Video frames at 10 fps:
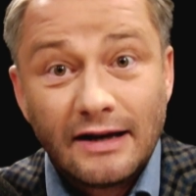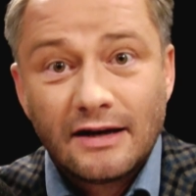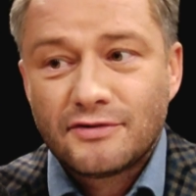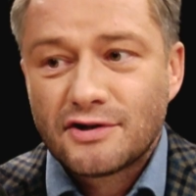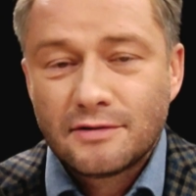I
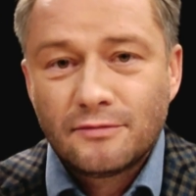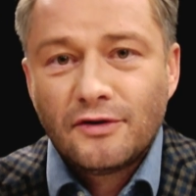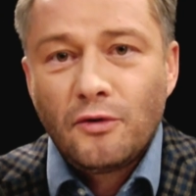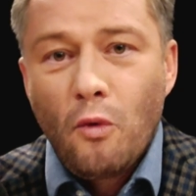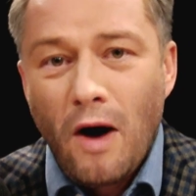nagle wszyscy
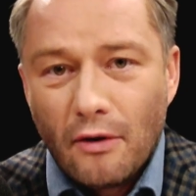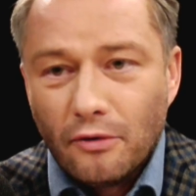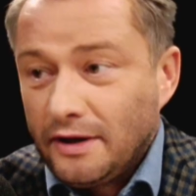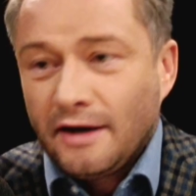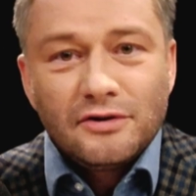mówią,
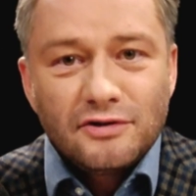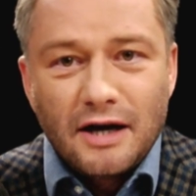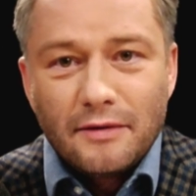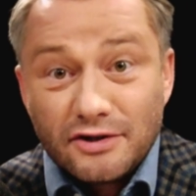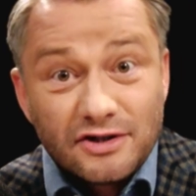wow, jak to
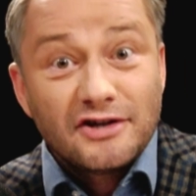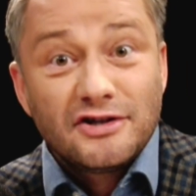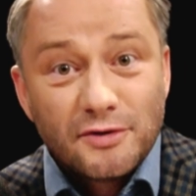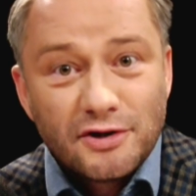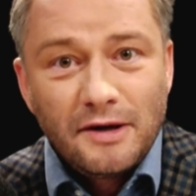działa? Czy
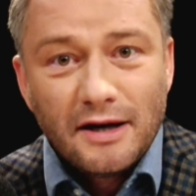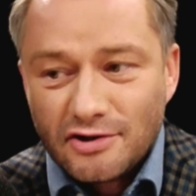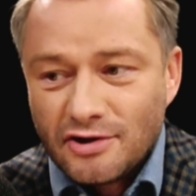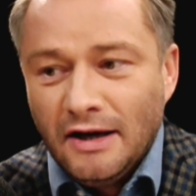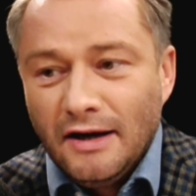każdy może
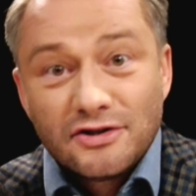mieć?